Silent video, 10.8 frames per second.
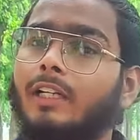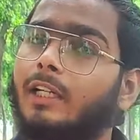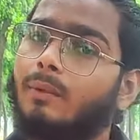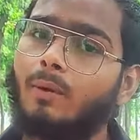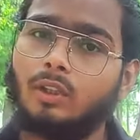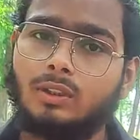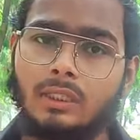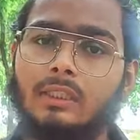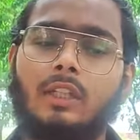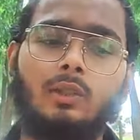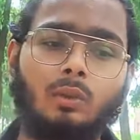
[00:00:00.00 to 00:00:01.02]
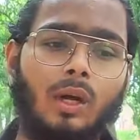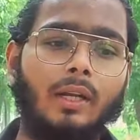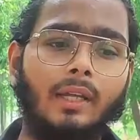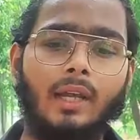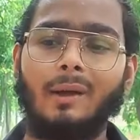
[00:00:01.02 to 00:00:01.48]
मार्केट में बहुत ज़्यादा चल चुका
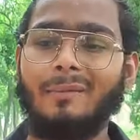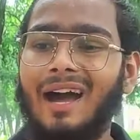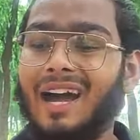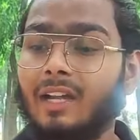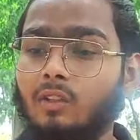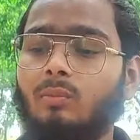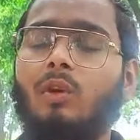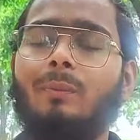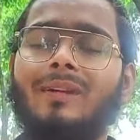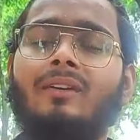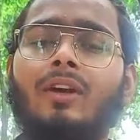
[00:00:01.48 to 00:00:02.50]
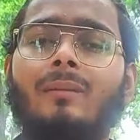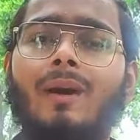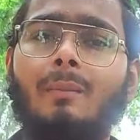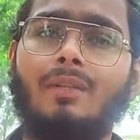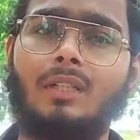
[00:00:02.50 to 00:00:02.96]
है ठीक है अब अगर तुमको प्रिंट ऑन
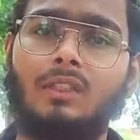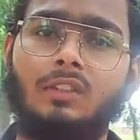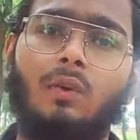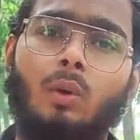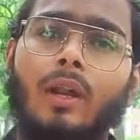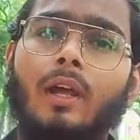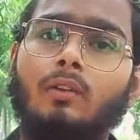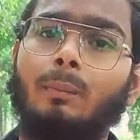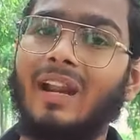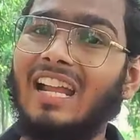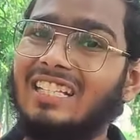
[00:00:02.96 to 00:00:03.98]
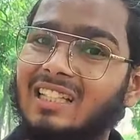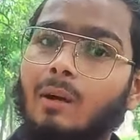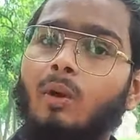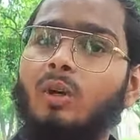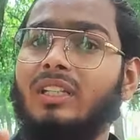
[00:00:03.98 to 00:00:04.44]
डिमांड में सक्सेसफुल होना है तो प्राइस
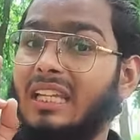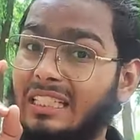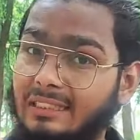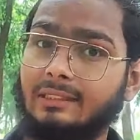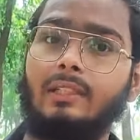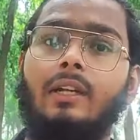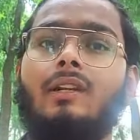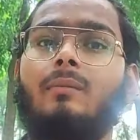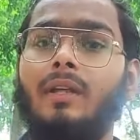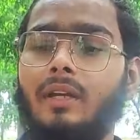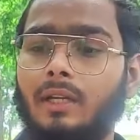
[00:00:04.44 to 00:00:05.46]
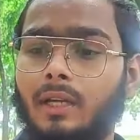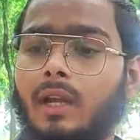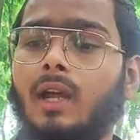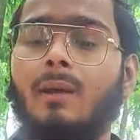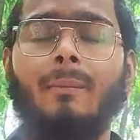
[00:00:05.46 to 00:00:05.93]
कम और डिज़ाइन अच्छे रखने पड़ेंगे ठीक
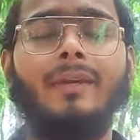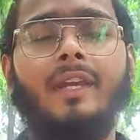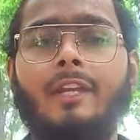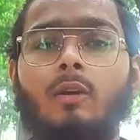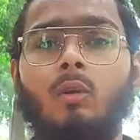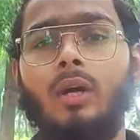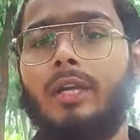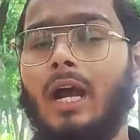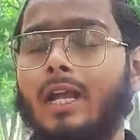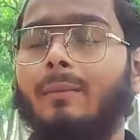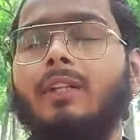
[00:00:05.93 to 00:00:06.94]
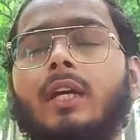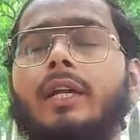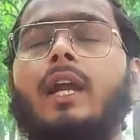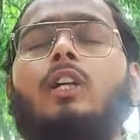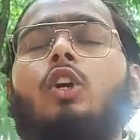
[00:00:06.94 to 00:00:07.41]
है मैं ये नहीं कहूँगा कि आंखें बंद
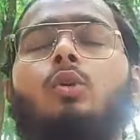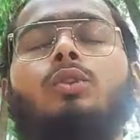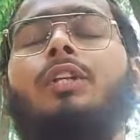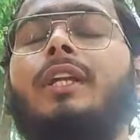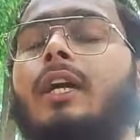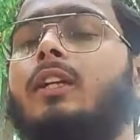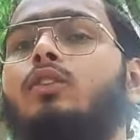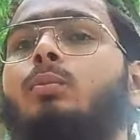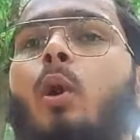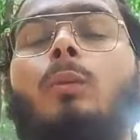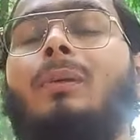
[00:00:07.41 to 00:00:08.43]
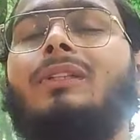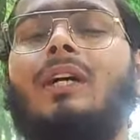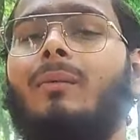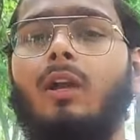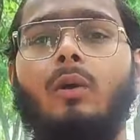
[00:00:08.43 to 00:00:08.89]
करके आ जाओ कुछ नहीं आता तो बहुत
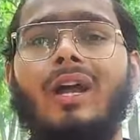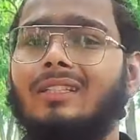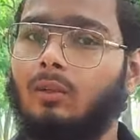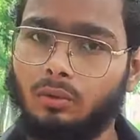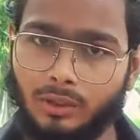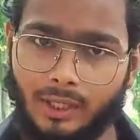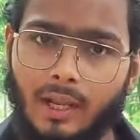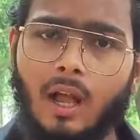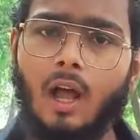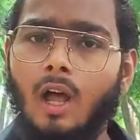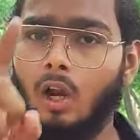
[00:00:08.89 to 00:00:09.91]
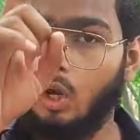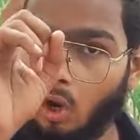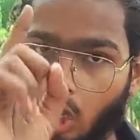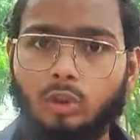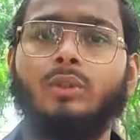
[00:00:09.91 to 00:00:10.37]
पैसा कमा लोगे ऐसा कुछ नहीं है
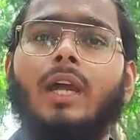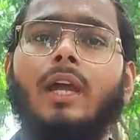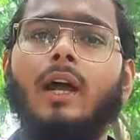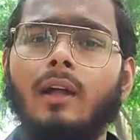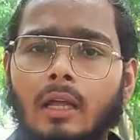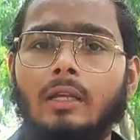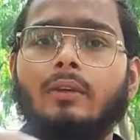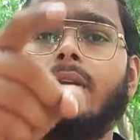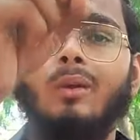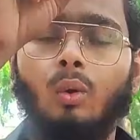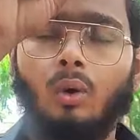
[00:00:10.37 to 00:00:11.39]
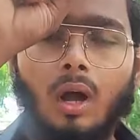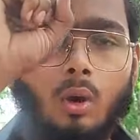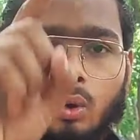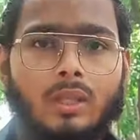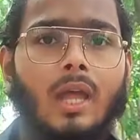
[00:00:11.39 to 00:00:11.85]
लॉस हो जाएगा क्योंकि लोगों का
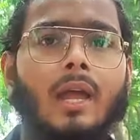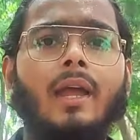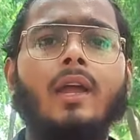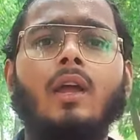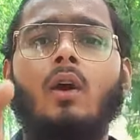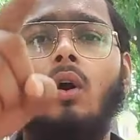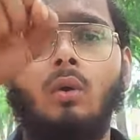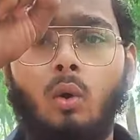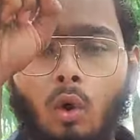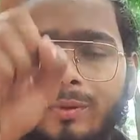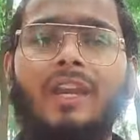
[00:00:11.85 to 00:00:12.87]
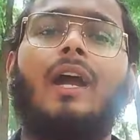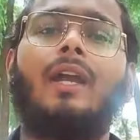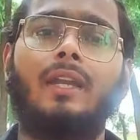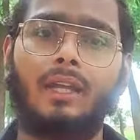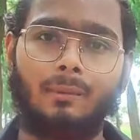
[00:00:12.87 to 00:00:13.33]
होता है और हो भी रहा
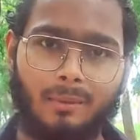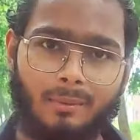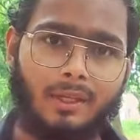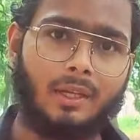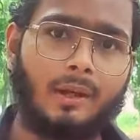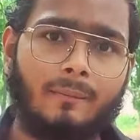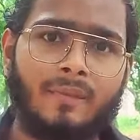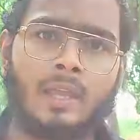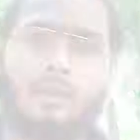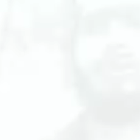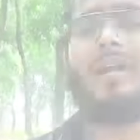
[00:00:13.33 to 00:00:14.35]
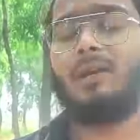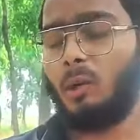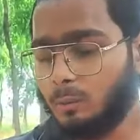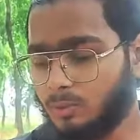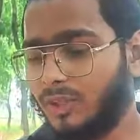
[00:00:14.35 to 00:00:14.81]
है ठीक है अभी भी ठीक है तो आई
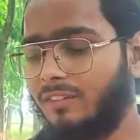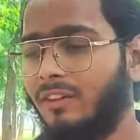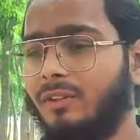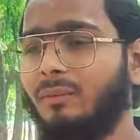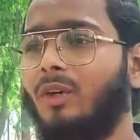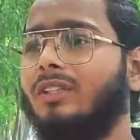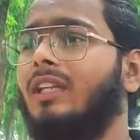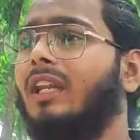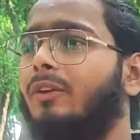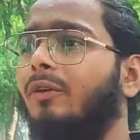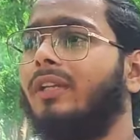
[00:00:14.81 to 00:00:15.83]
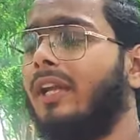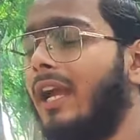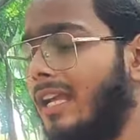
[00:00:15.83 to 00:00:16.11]
होप सो ये वीडियो तुमको अच्छी लगी होगी ठीक है